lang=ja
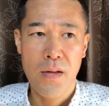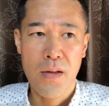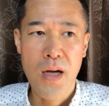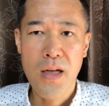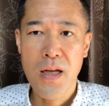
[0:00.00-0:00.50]

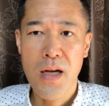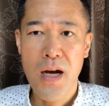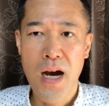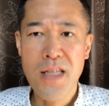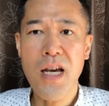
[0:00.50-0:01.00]
関係
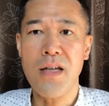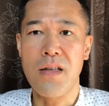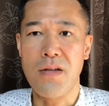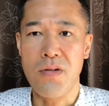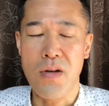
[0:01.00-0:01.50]
が浅いん
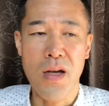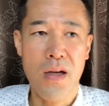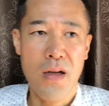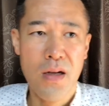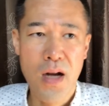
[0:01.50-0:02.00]
ですよね。
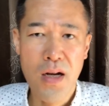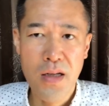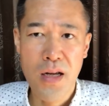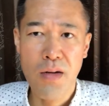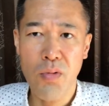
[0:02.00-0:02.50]
関
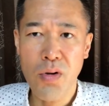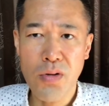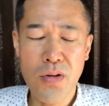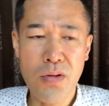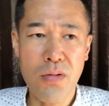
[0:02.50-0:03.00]
係がもの
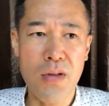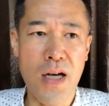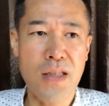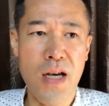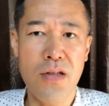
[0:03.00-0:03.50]
すごく
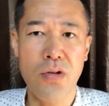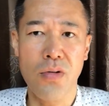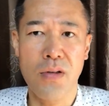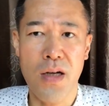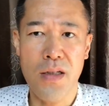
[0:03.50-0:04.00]
浅い
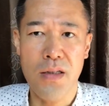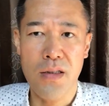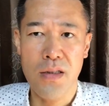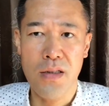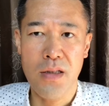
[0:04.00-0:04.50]
状態
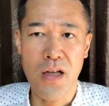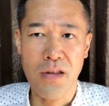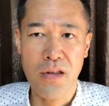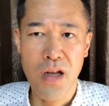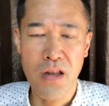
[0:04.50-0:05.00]
だっ
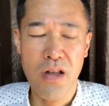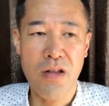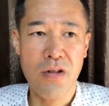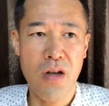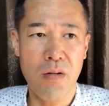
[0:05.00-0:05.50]
たんで
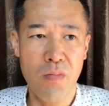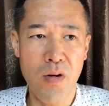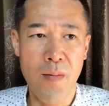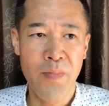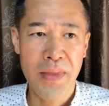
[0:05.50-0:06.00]
すけど
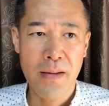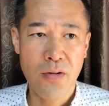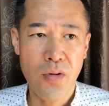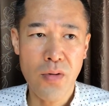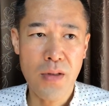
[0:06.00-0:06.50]
も、
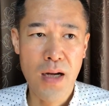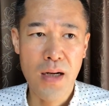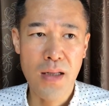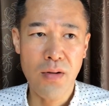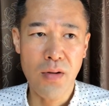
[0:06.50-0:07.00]
その
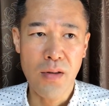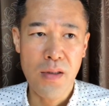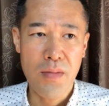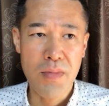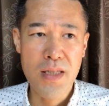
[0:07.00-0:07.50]
中の
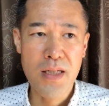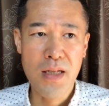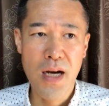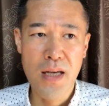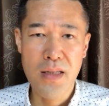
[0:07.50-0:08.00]

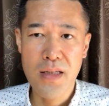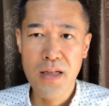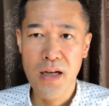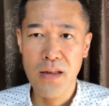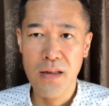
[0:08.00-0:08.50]
短い時
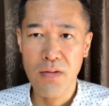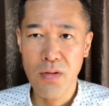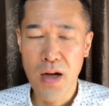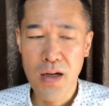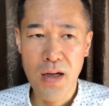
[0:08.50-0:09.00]
間の
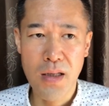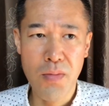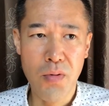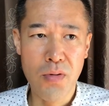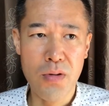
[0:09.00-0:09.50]
中で
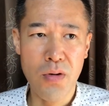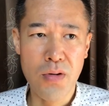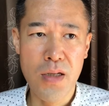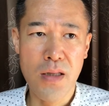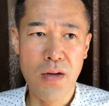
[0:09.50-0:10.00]
僕に
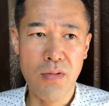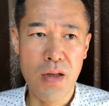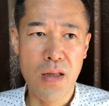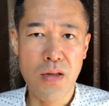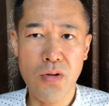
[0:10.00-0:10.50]
教えてく
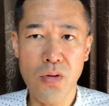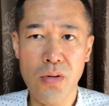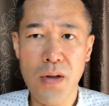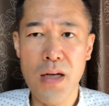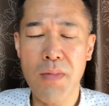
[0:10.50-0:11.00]
れた情
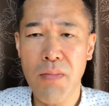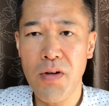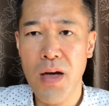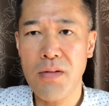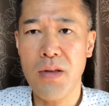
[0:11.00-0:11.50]
報が今
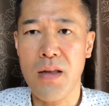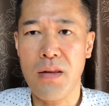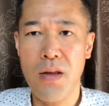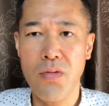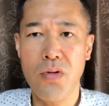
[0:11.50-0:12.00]
も役立っ
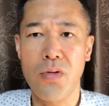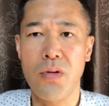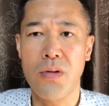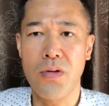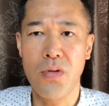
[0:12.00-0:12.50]
てる状
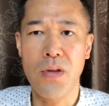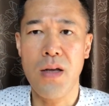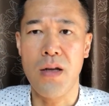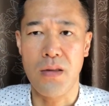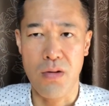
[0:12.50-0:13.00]

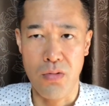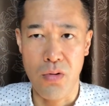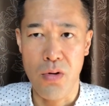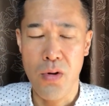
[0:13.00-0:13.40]
態になってると。